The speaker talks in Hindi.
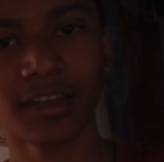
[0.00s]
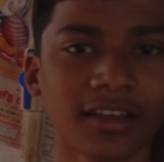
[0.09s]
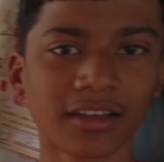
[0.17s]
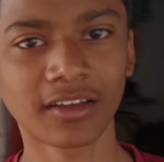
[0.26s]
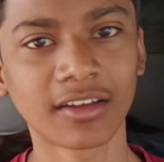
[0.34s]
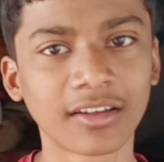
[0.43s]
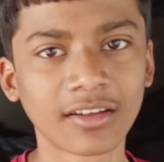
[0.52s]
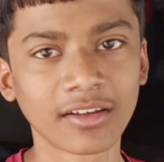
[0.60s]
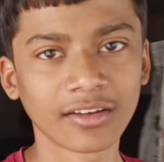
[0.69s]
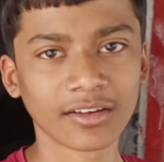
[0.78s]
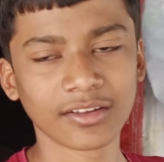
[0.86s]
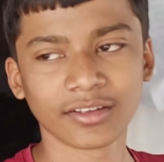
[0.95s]
हैं
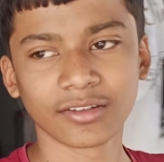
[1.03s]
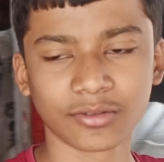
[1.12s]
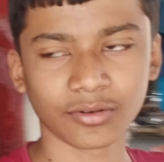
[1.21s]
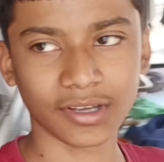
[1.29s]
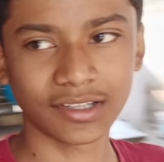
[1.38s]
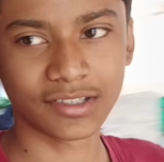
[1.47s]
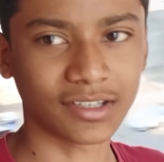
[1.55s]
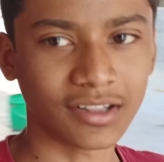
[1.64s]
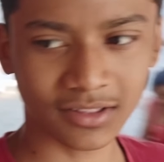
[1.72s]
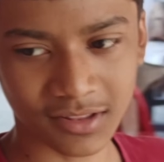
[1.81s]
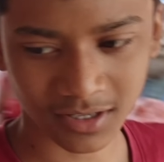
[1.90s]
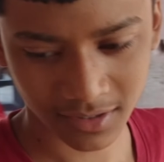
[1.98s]
तो भाई
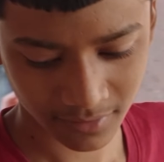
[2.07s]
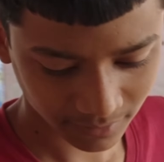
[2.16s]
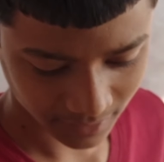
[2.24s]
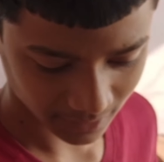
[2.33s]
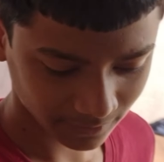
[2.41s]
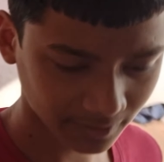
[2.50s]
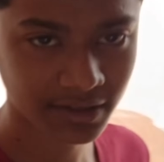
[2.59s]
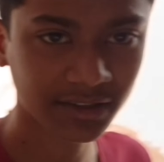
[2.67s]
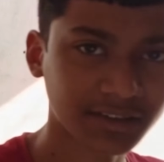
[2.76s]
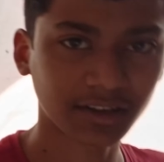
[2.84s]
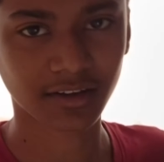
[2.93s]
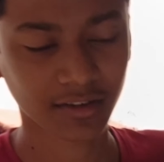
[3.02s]
चलते हैं फटाफट
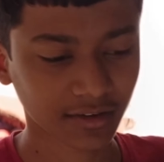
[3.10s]
से